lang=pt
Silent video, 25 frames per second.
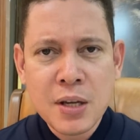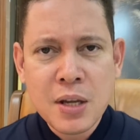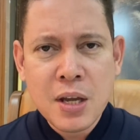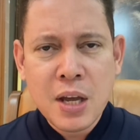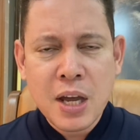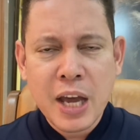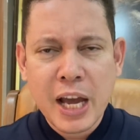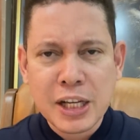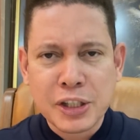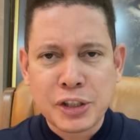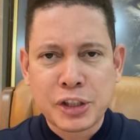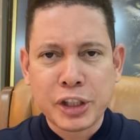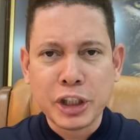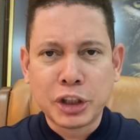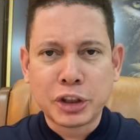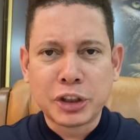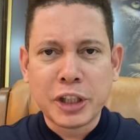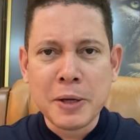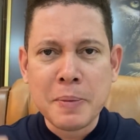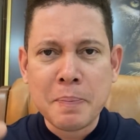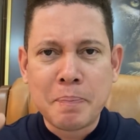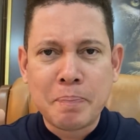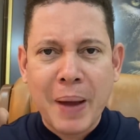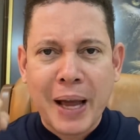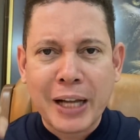Existem
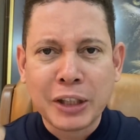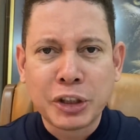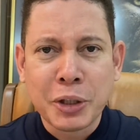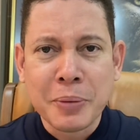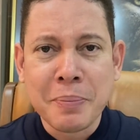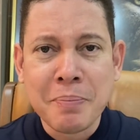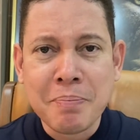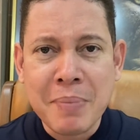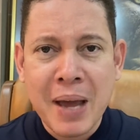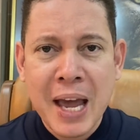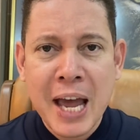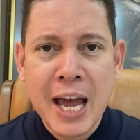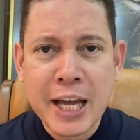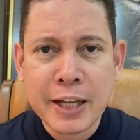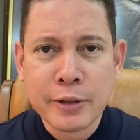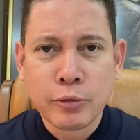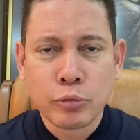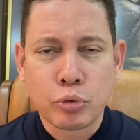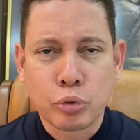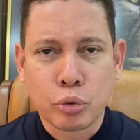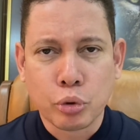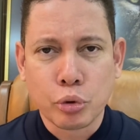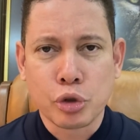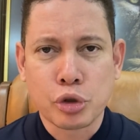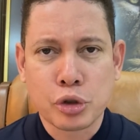
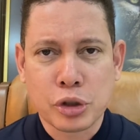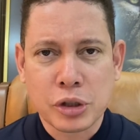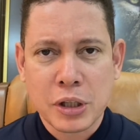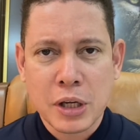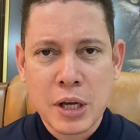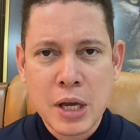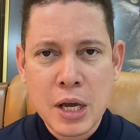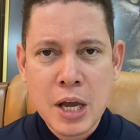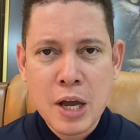impedimentos.